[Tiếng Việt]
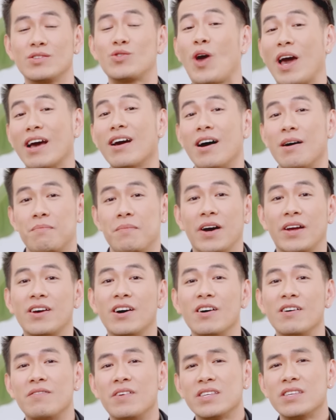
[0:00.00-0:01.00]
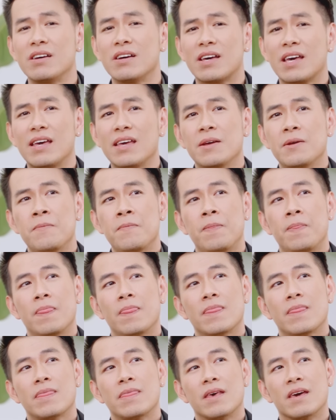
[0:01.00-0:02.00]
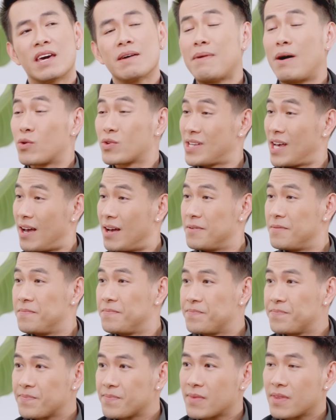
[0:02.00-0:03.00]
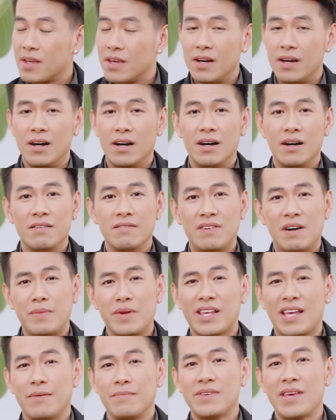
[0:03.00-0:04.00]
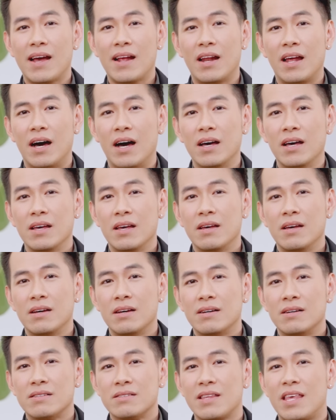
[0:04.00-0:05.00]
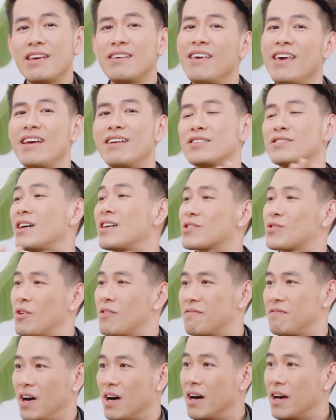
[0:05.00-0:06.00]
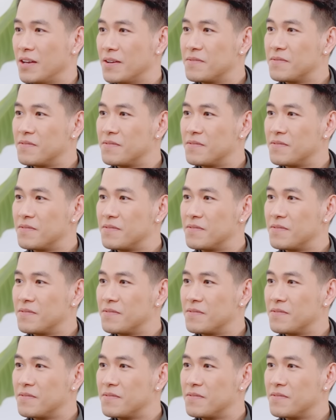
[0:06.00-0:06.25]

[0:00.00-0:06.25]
choáng ngợp bởi nó, bởi những cái những cái màu sắc. À, và mình cảm giác là thiên nhiên nó rất là tuyệt vời.